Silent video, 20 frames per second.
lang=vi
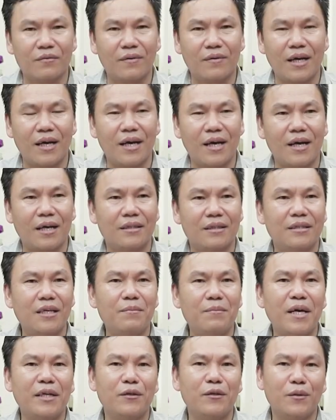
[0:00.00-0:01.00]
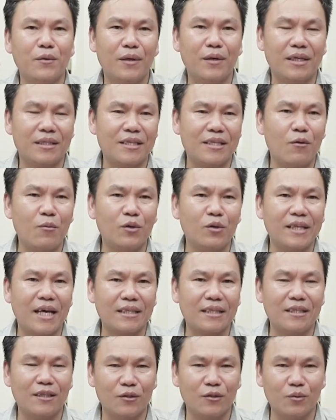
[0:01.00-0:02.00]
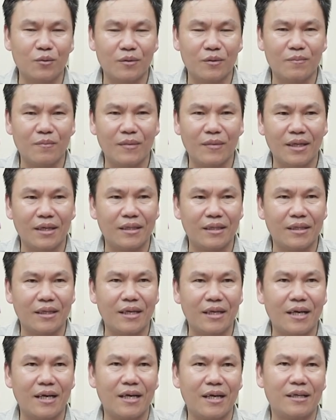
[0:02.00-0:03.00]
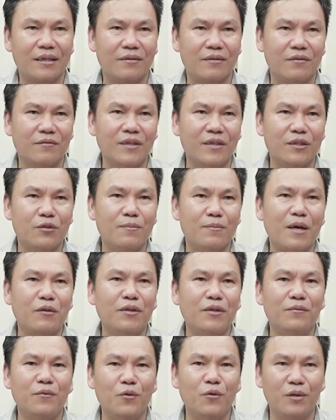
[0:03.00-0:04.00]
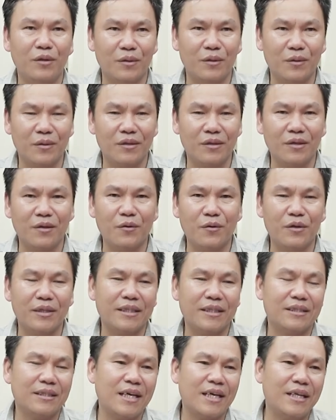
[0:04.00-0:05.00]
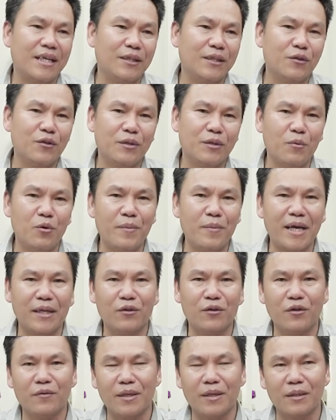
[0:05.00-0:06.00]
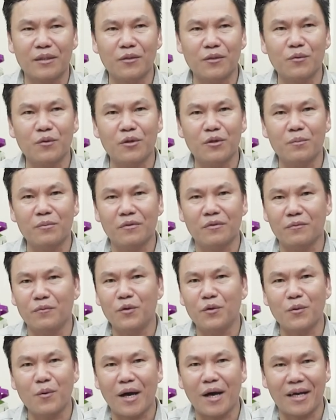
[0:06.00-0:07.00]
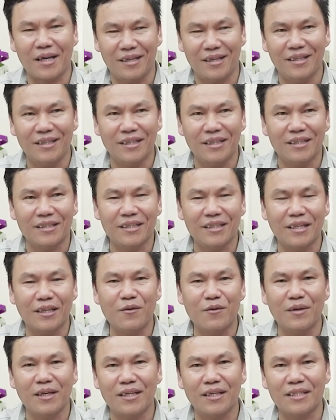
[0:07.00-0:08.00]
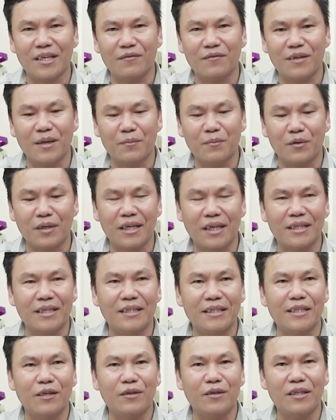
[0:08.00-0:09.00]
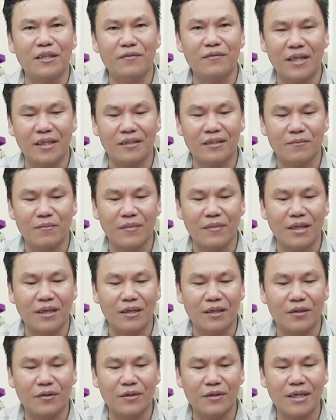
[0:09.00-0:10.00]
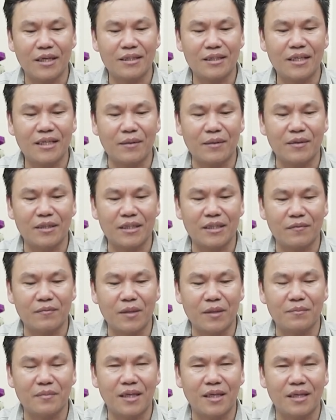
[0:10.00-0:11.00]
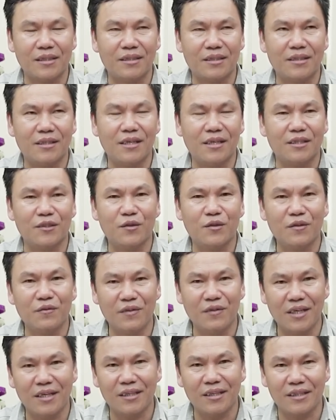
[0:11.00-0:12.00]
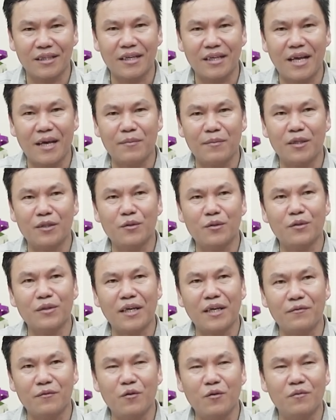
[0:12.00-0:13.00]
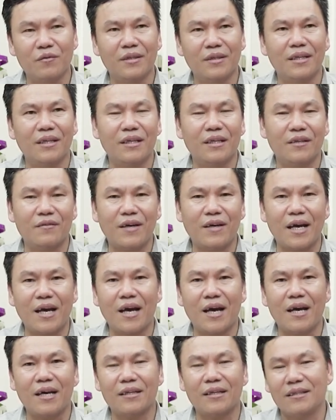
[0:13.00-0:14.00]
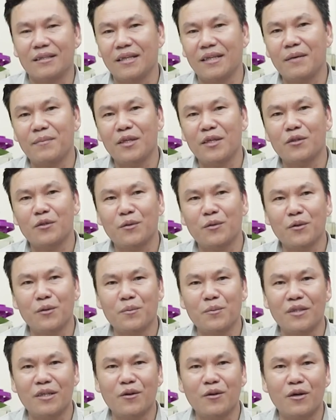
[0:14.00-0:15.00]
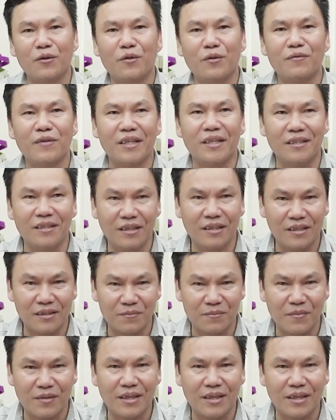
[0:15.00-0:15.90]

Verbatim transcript: Và rất may cho tôi là sau bốn tháng sử dụng thì là vợ tôi báo tin vui. Ôi, gia đình tôi, bố mẹ tôi và chúng tôi vui quá. Thật là không ngờ sản phẩm nó lại kỳ diệu đến như vậy. Tôi rất cảm ơn sản phẩm à, Trường Xuân Vương đã đem đến cho tôi hạnh phúc và đem đến cho tôi một đứa con tuyệt vời nữa.